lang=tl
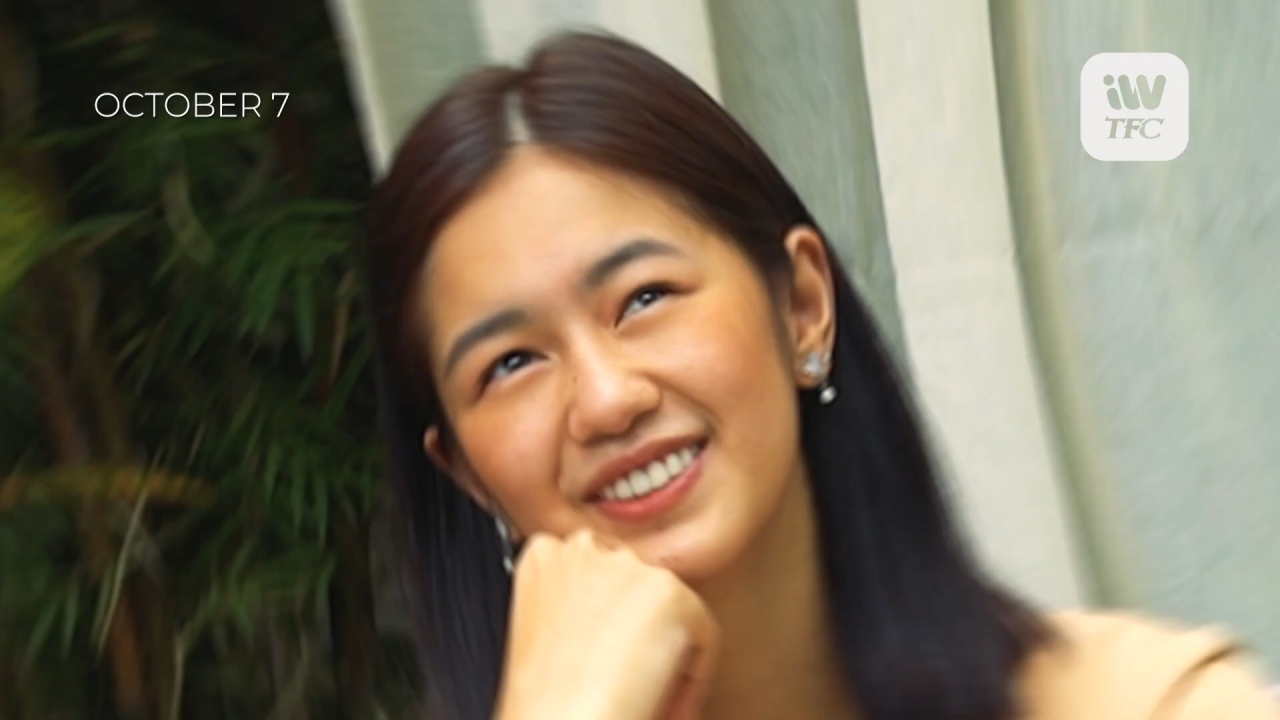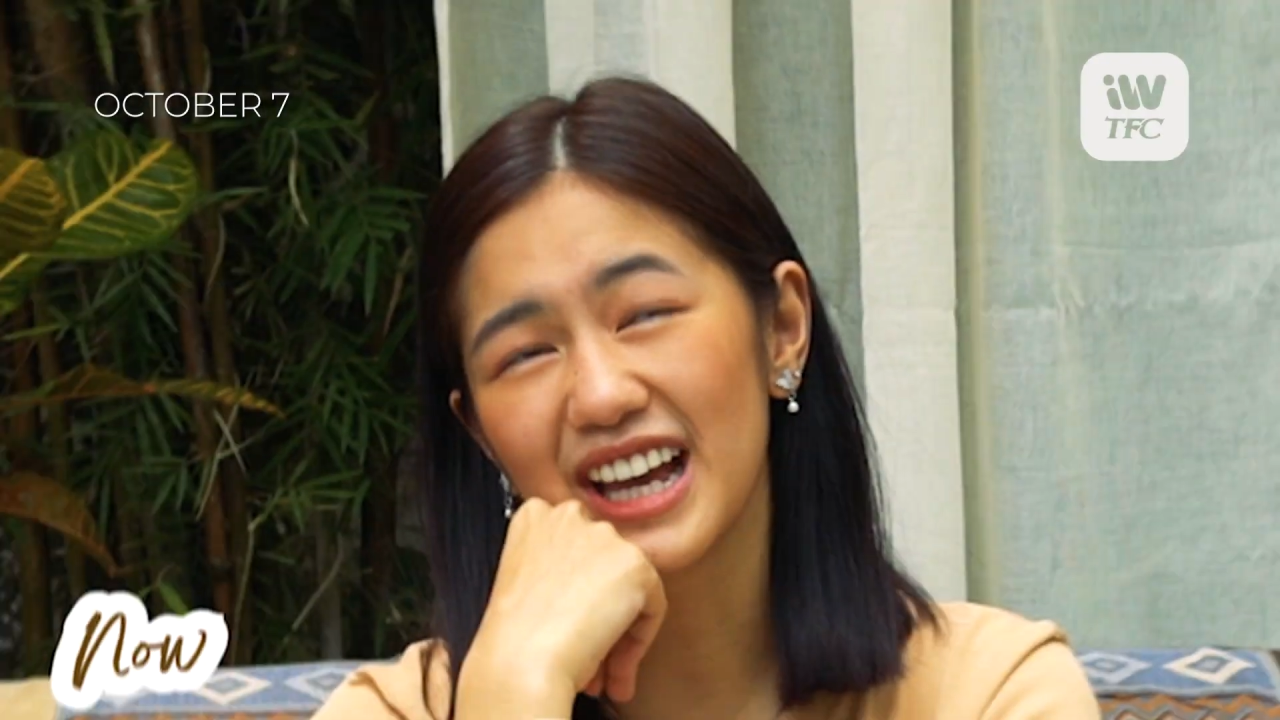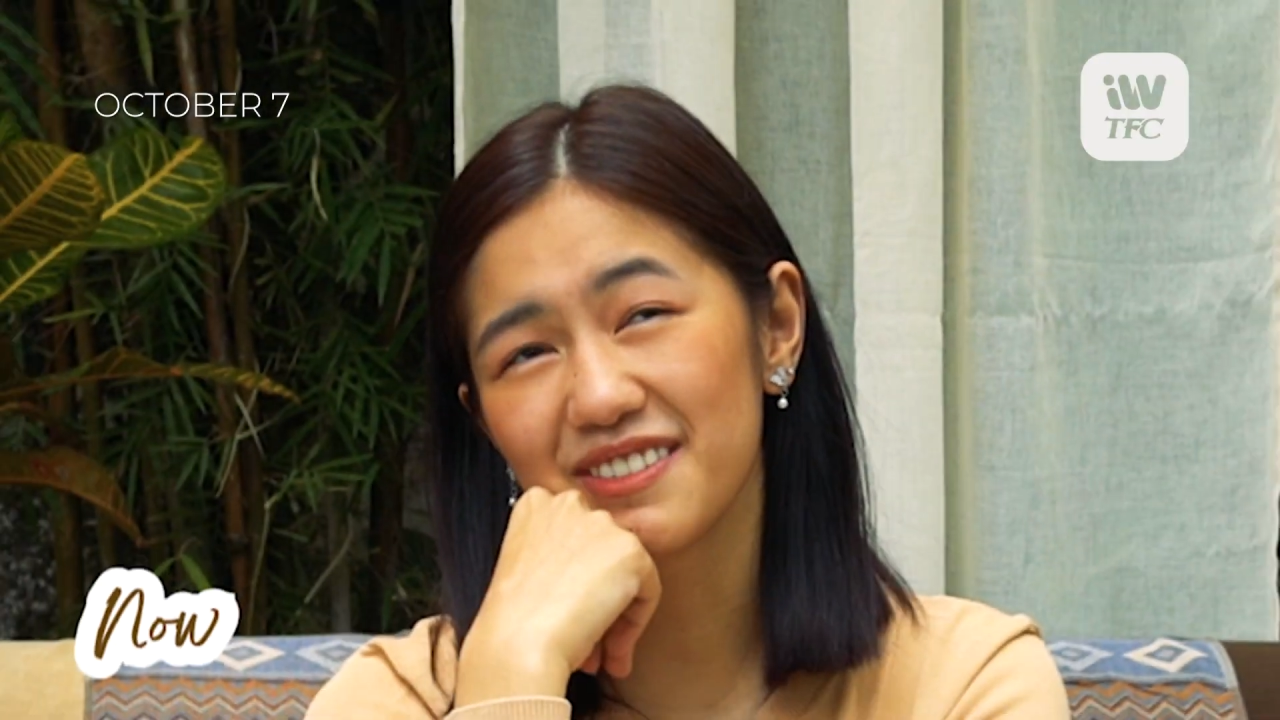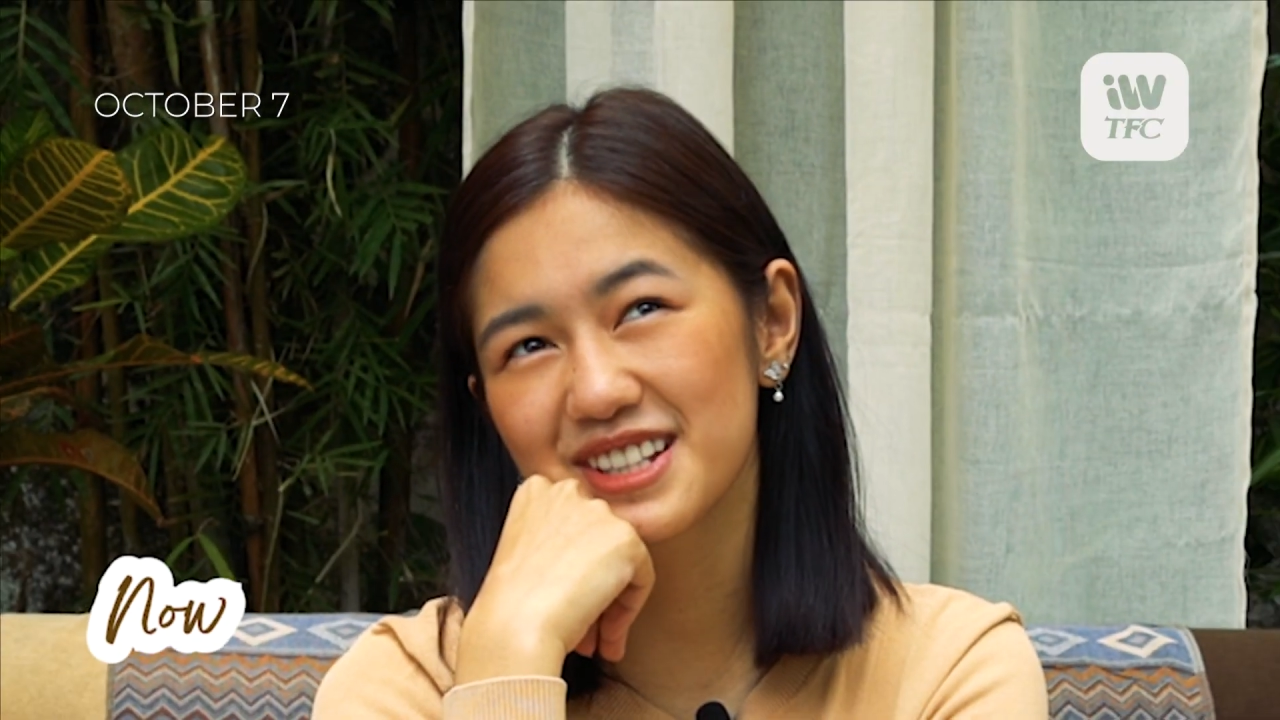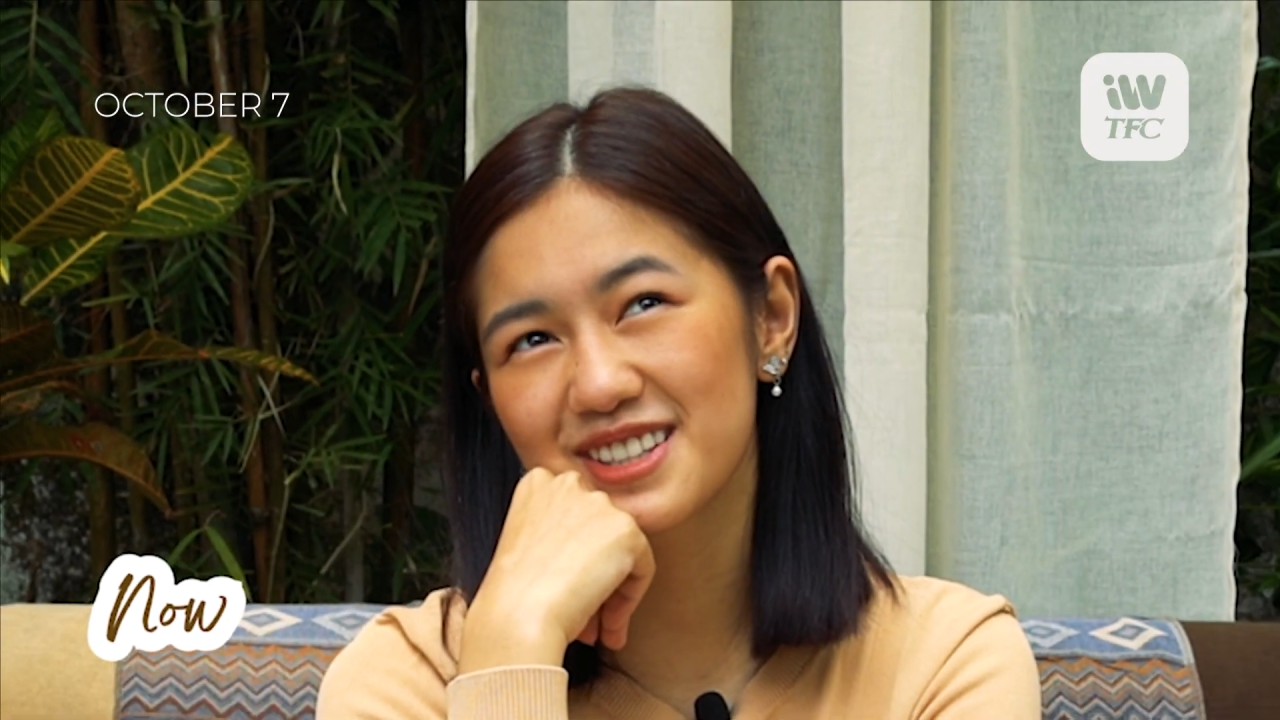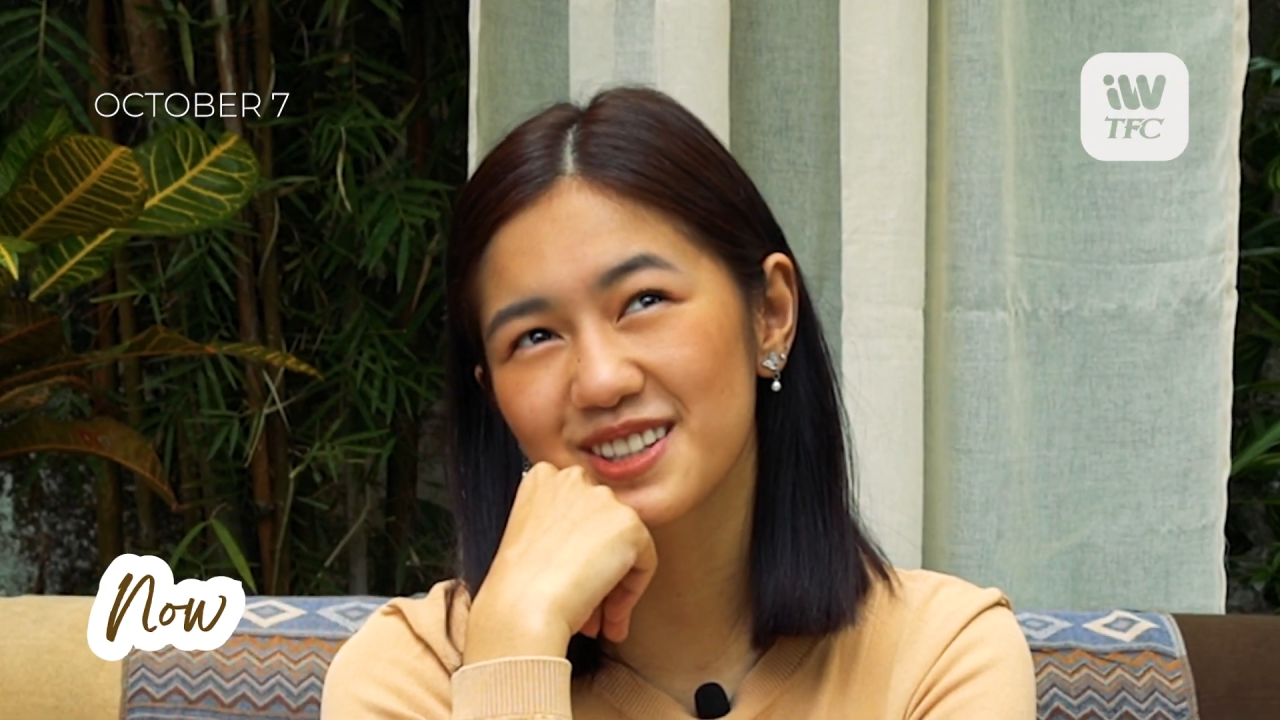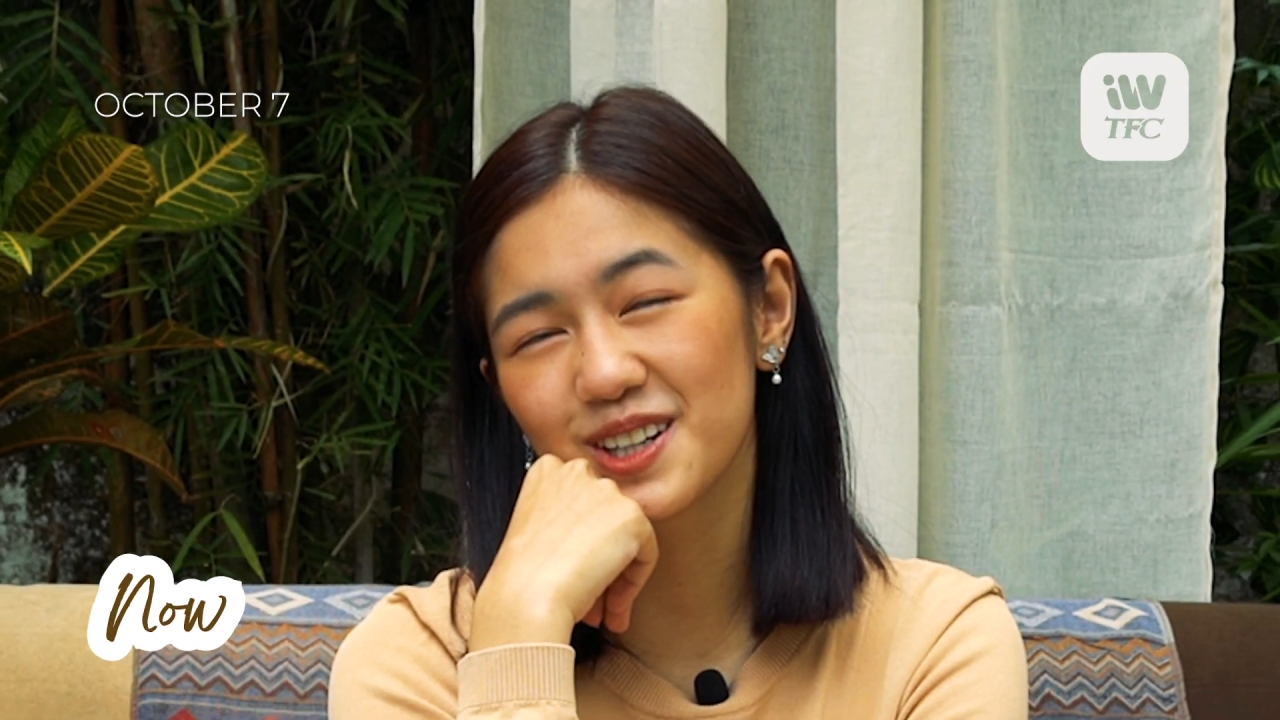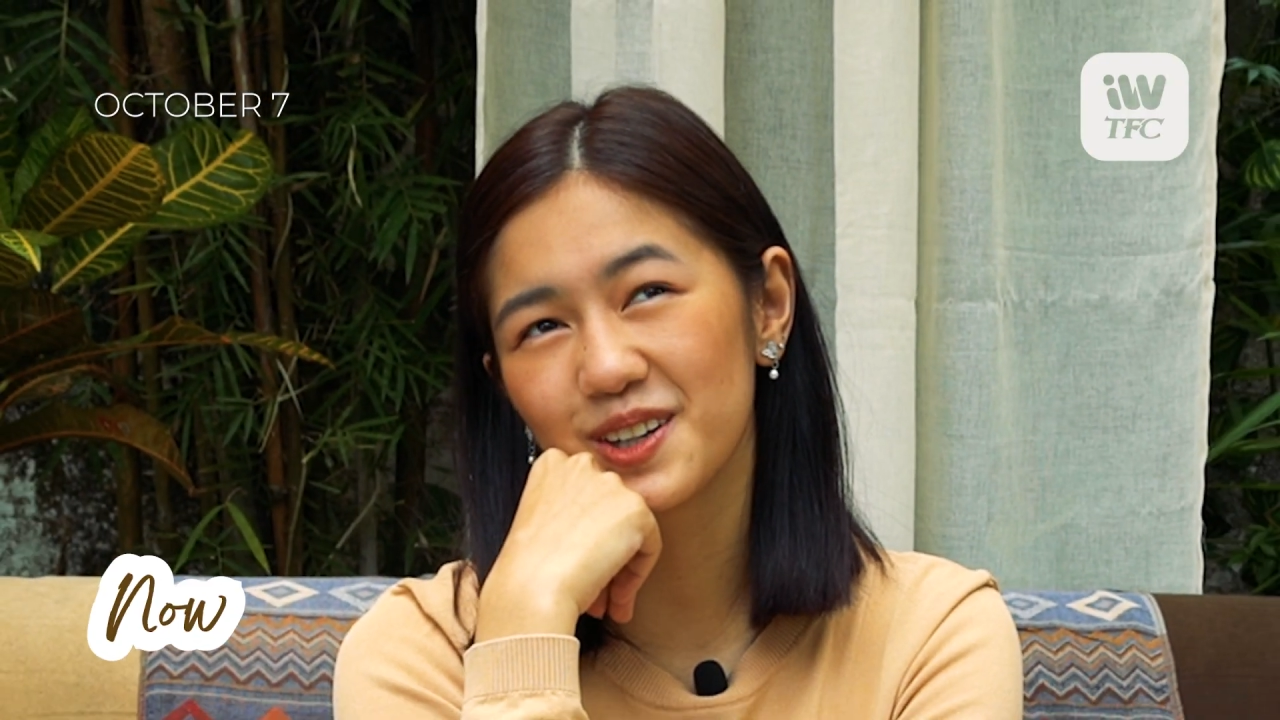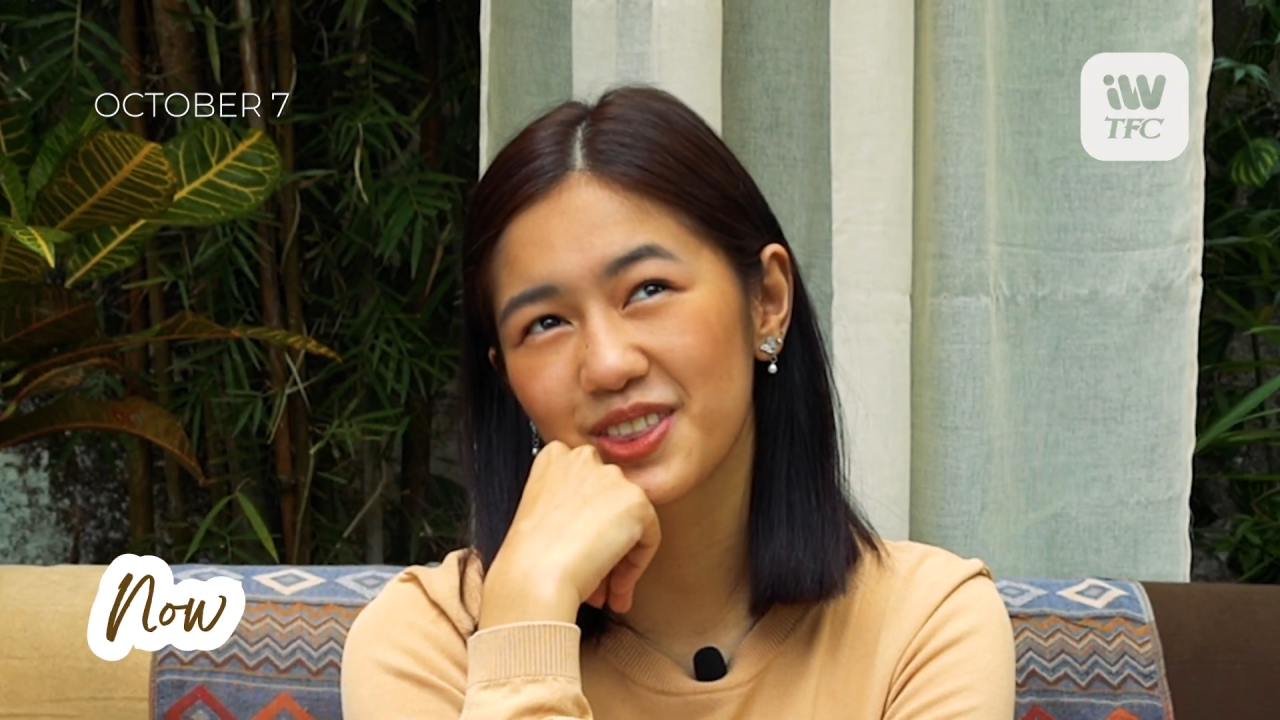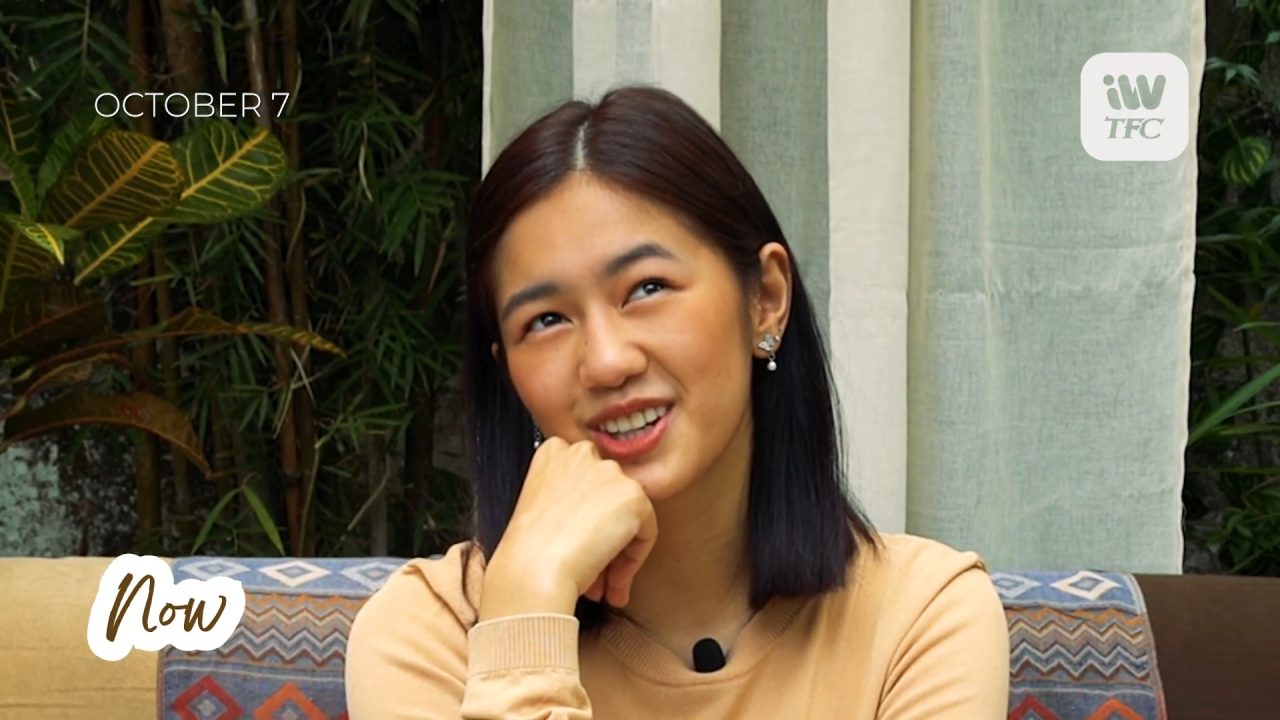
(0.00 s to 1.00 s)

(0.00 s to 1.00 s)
Five years ago,